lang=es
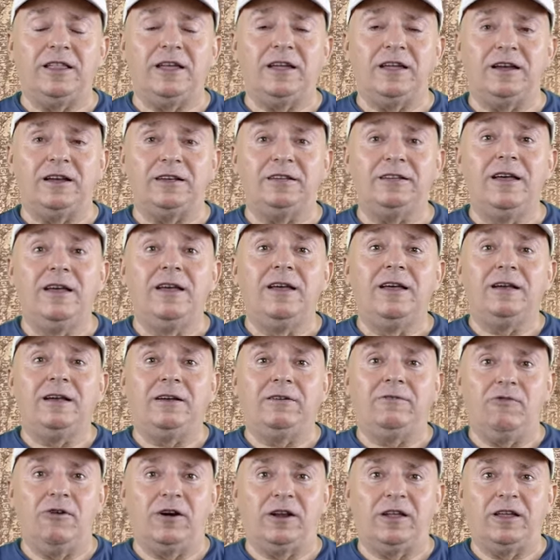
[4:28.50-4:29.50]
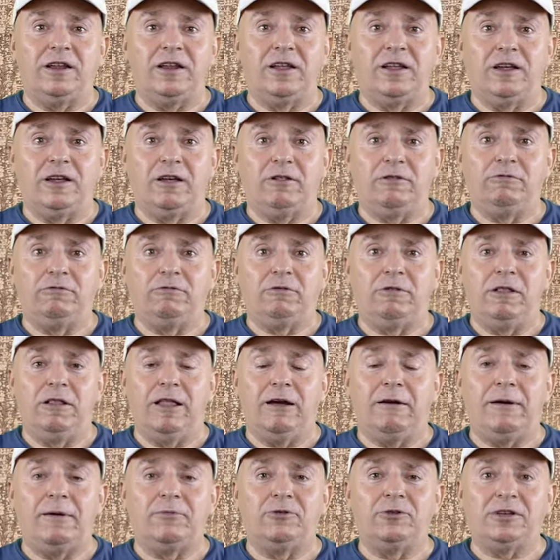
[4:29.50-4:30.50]
que tengas, cualquier inquietud,
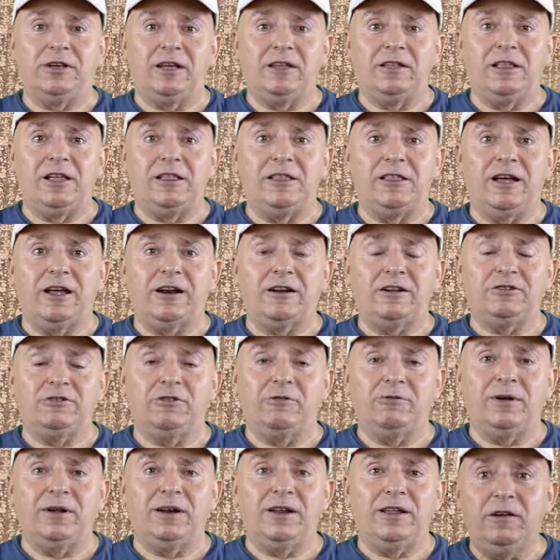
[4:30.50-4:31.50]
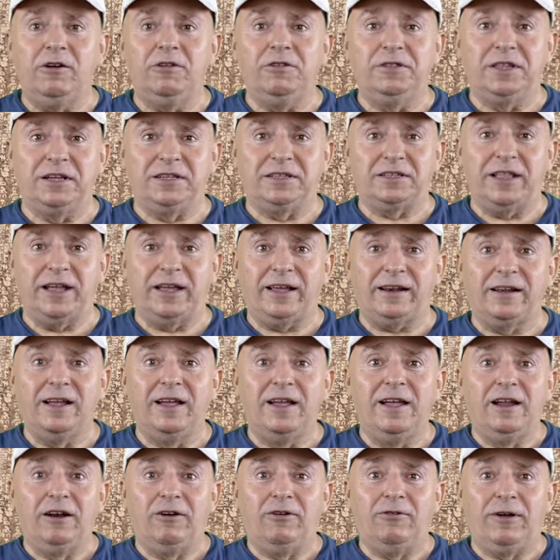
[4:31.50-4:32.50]
la vamos a intentar resolver y
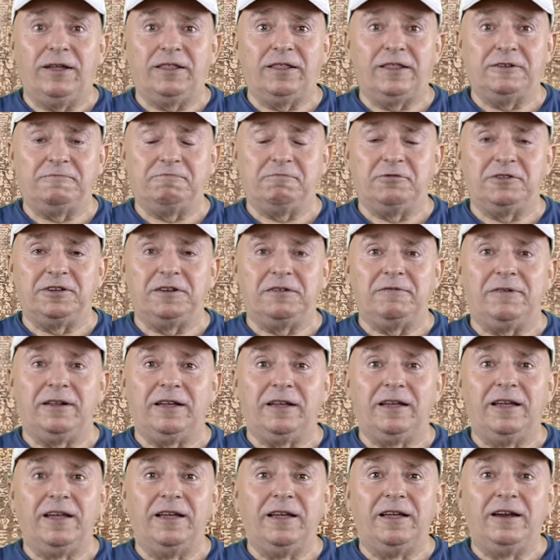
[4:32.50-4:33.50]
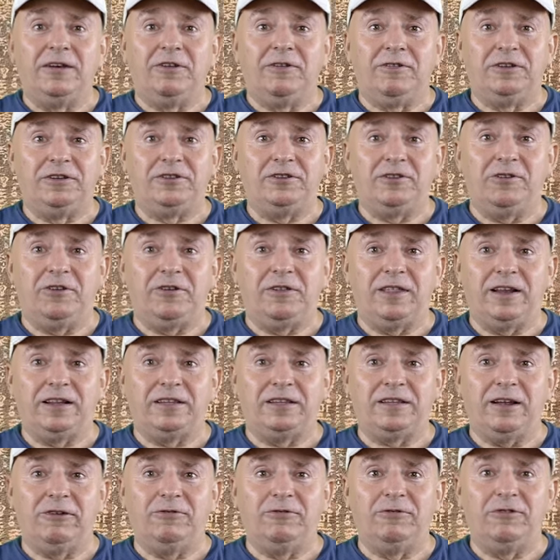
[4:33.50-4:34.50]
contestar lo antes posible. Lo dicho,
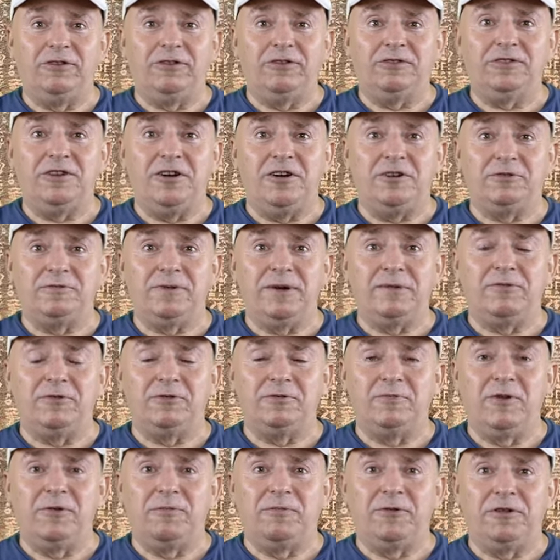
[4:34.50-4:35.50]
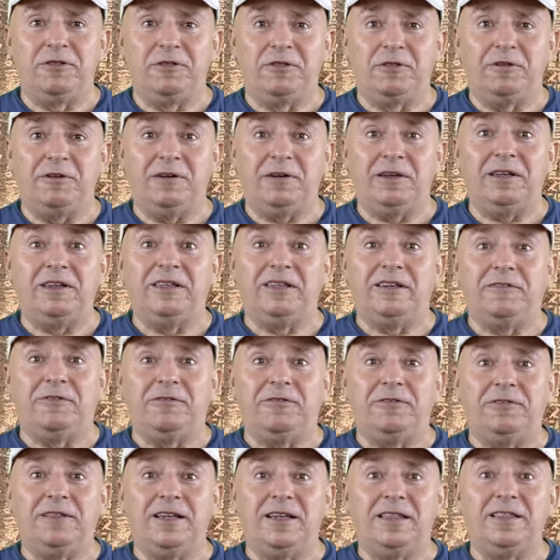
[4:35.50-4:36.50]
cordiales saludos, nos vemos muy pronto y
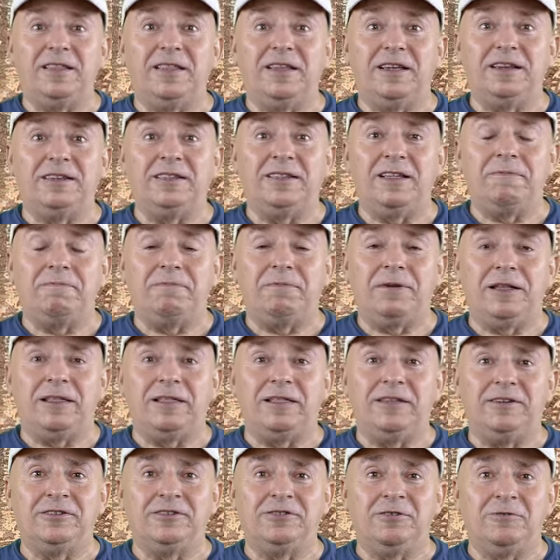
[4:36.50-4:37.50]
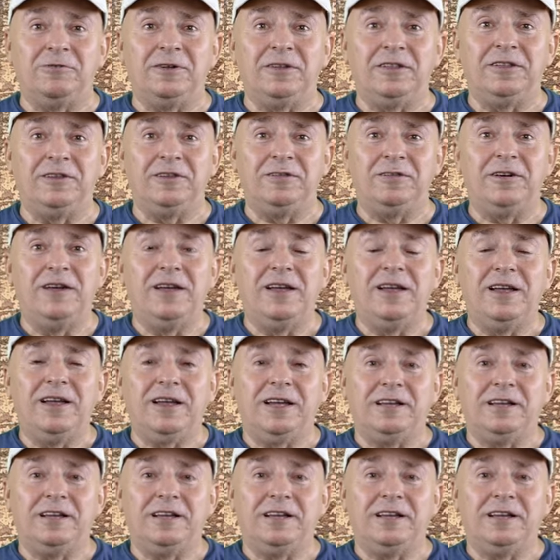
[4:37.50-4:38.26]
disfruten de este precioso vídeo